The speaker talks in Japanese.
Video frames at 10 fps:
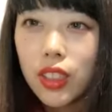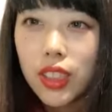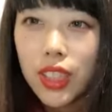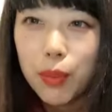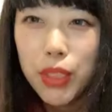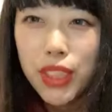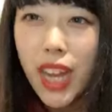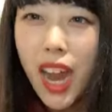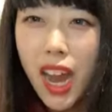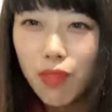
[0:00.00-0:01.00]
ニアミス
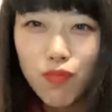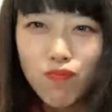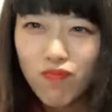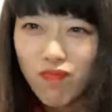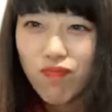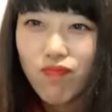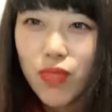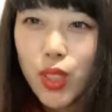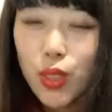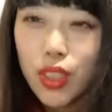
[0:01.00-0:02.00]
だ
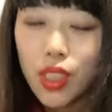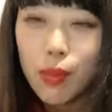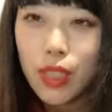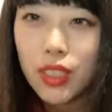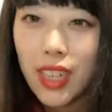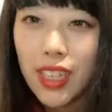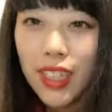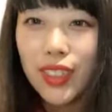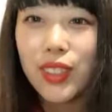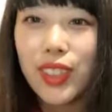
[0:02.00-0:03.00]
存じてますあり
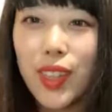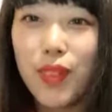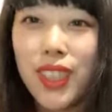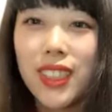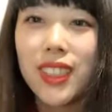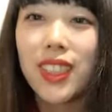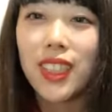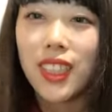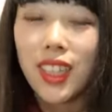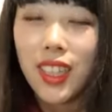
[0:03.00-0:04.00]
がとうございます
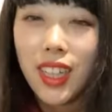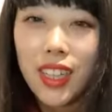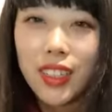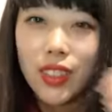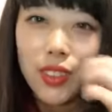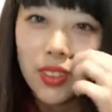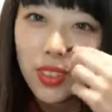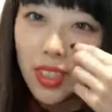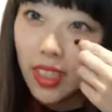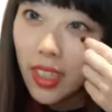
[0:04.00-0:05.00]
はいというこ
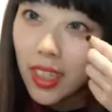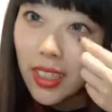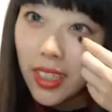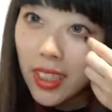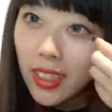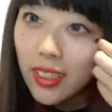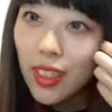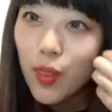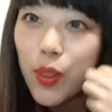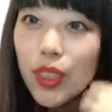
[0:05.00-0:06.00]
とで背景安
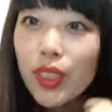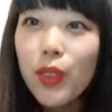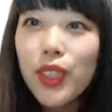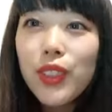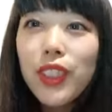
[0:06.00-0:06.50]
原めい様チュ